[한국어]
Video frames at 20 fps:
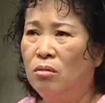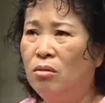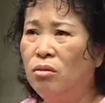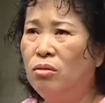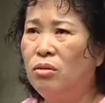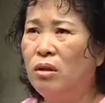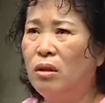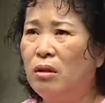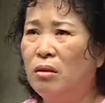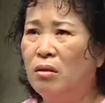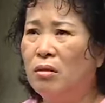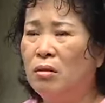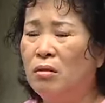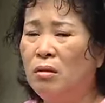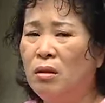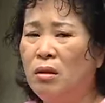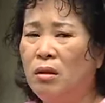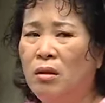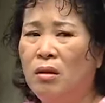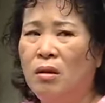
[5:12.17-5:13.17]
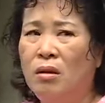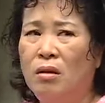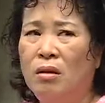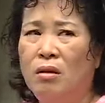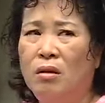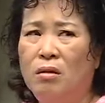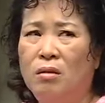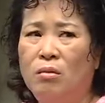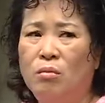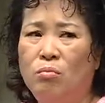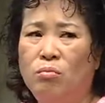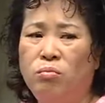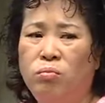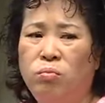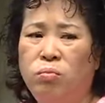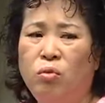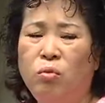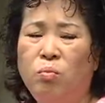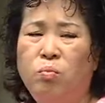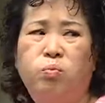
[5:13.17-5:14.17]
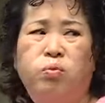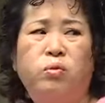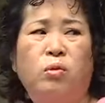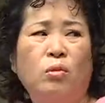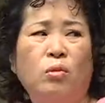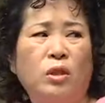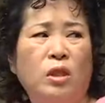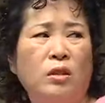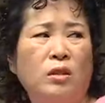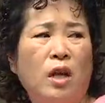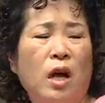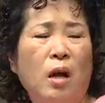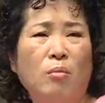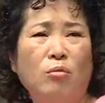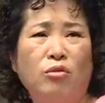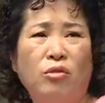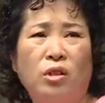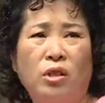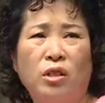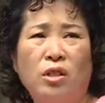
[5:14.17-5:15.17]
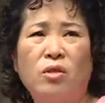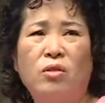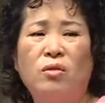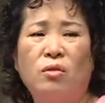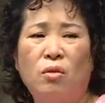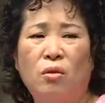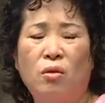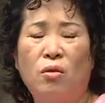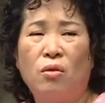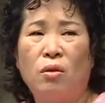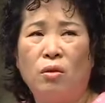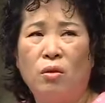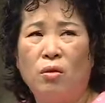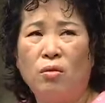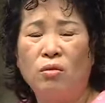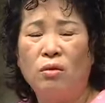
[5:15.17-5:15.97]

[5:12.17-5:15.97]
글쎄요. 뭐 부동산 사무실에 있을 것 같긴